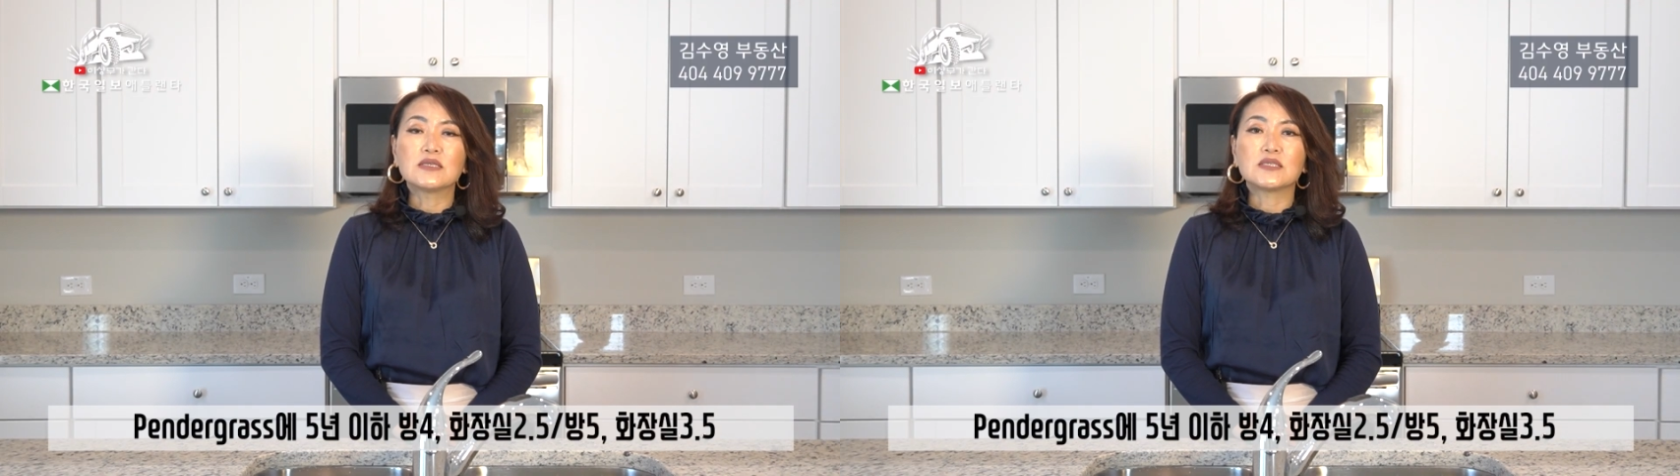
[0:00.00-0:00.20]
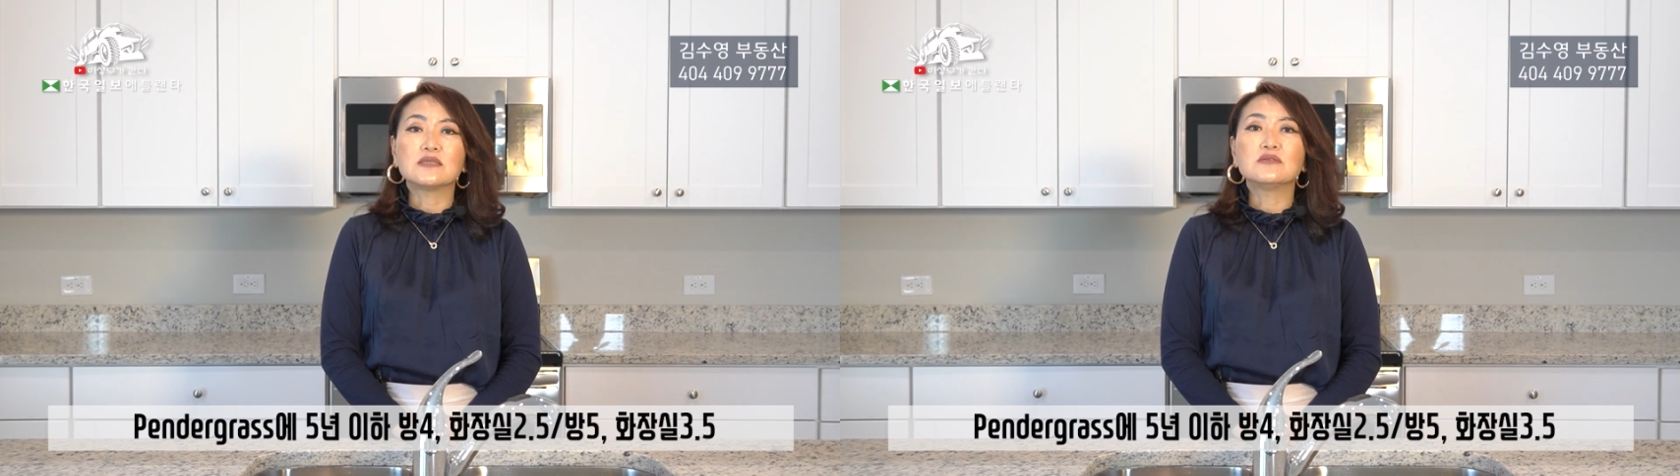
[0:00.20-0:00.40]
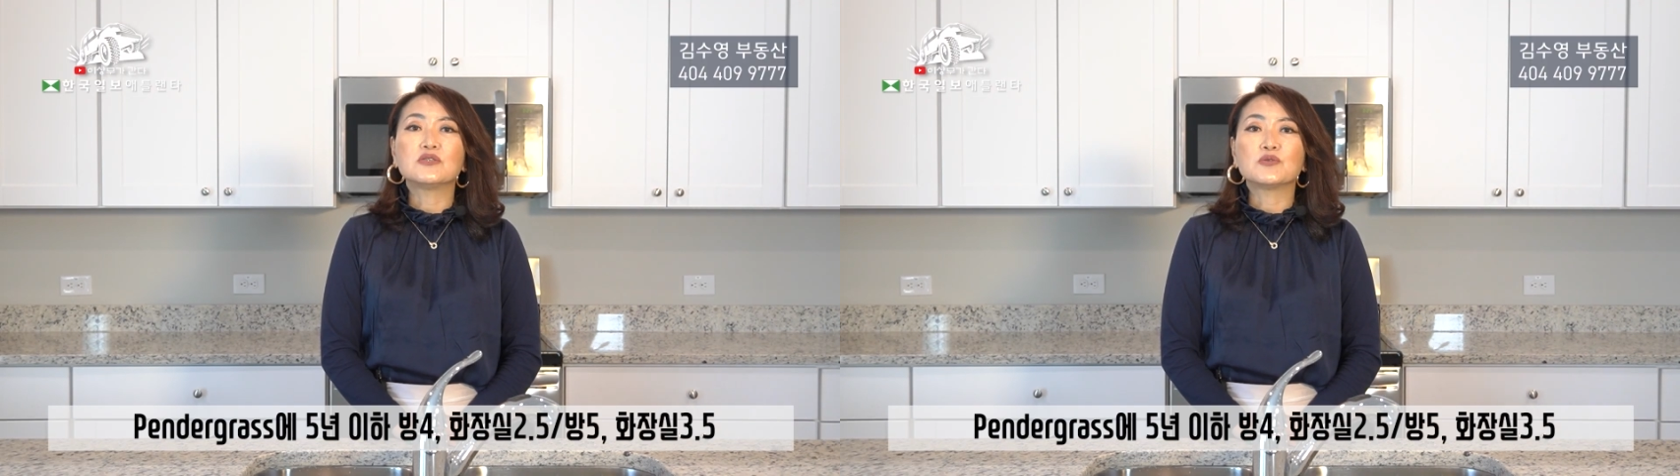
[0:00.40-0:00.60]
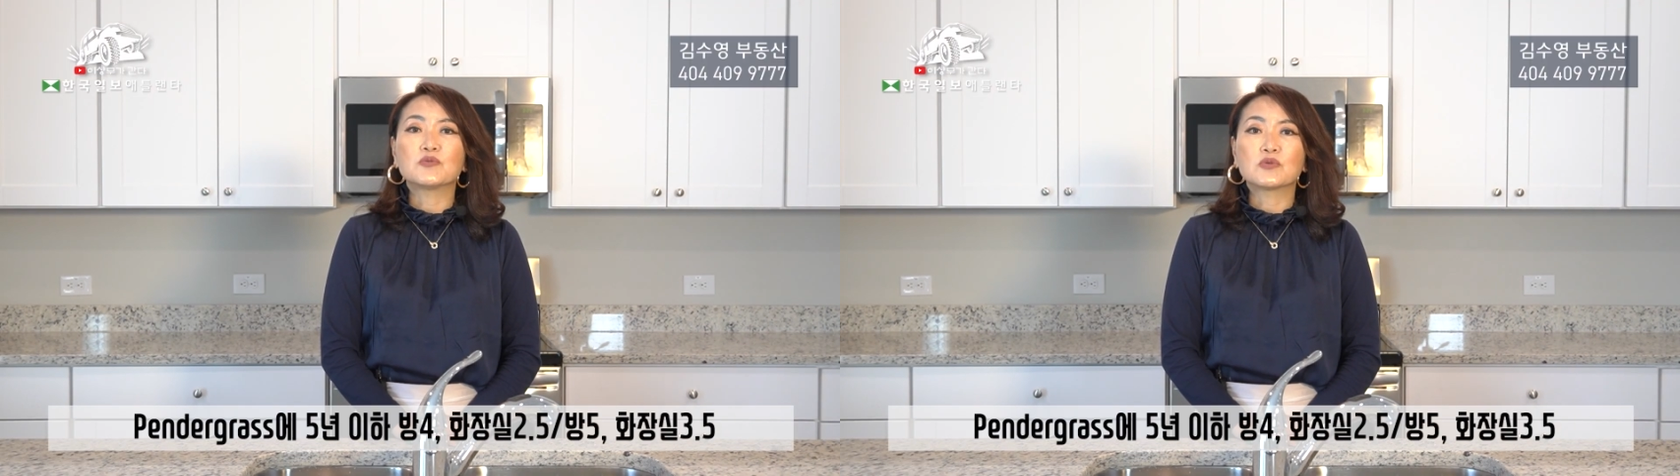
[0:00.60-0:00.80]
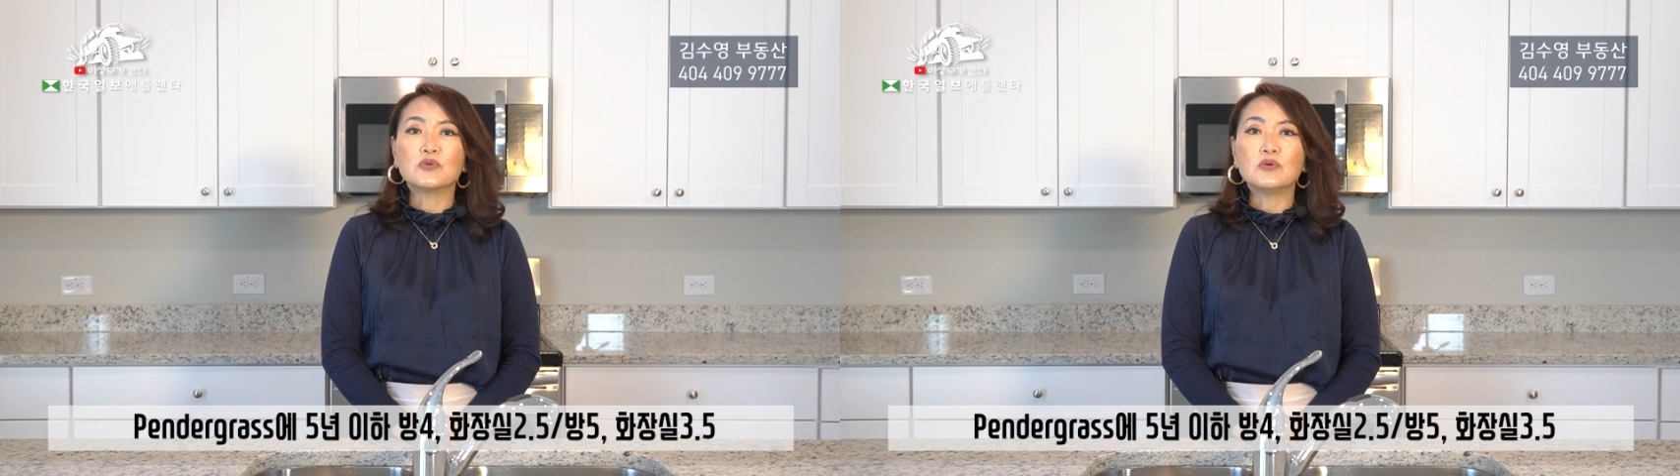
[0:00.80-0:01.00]
지은
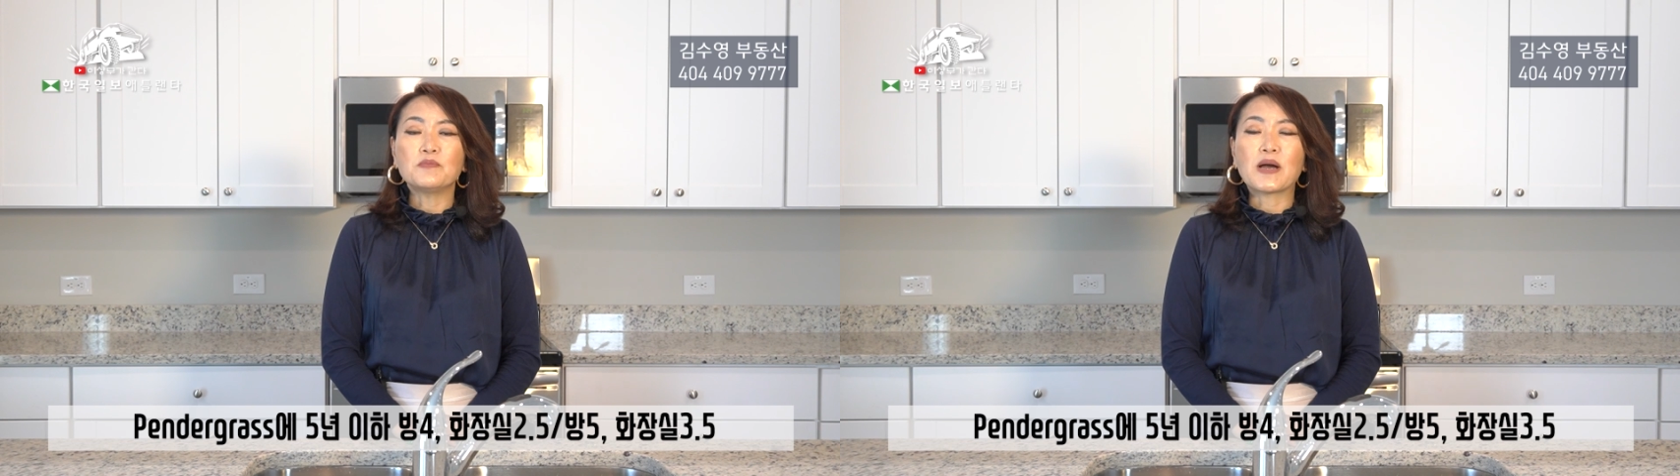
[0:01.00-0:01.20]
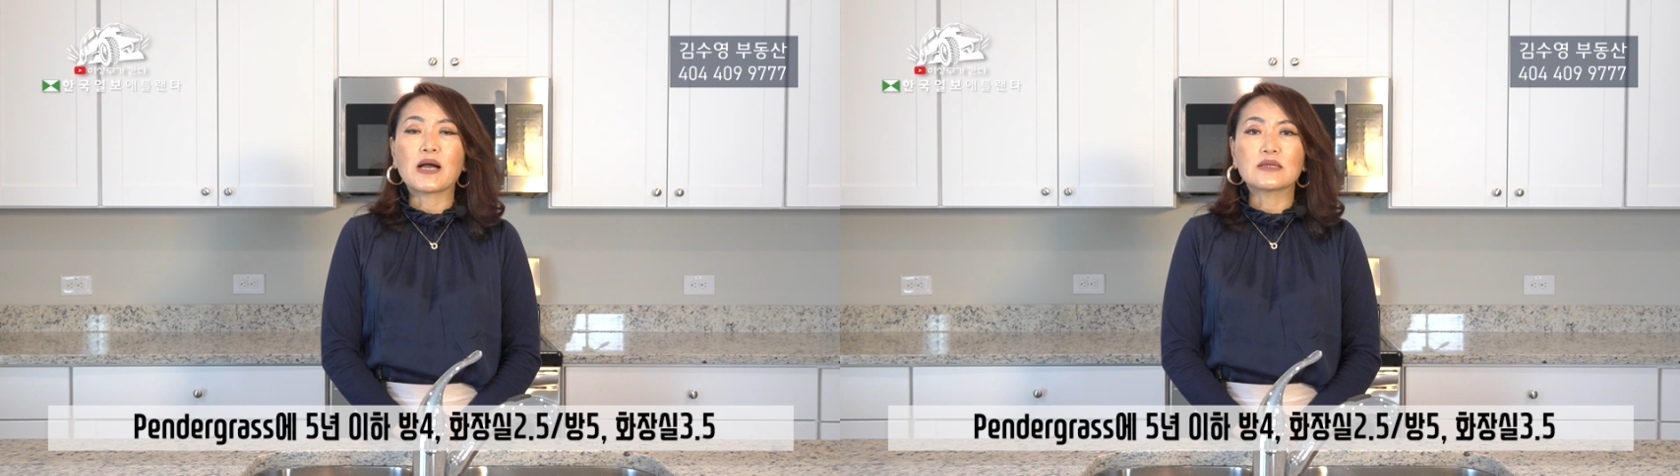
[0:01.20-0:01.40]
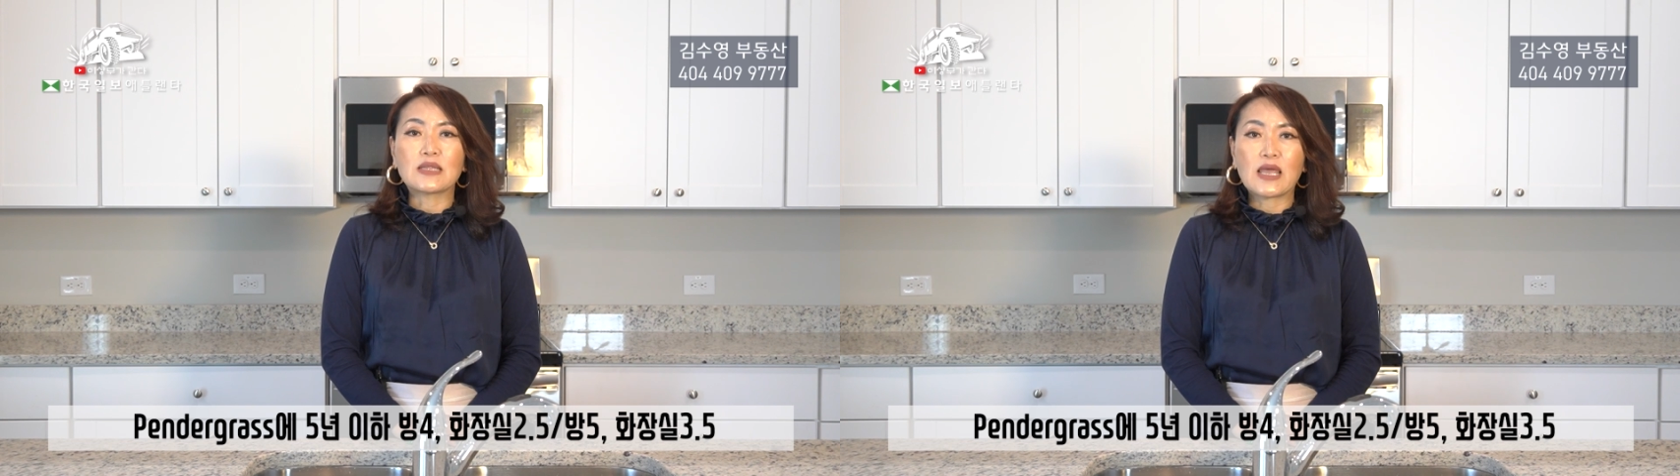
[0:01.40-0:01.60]
집으로 방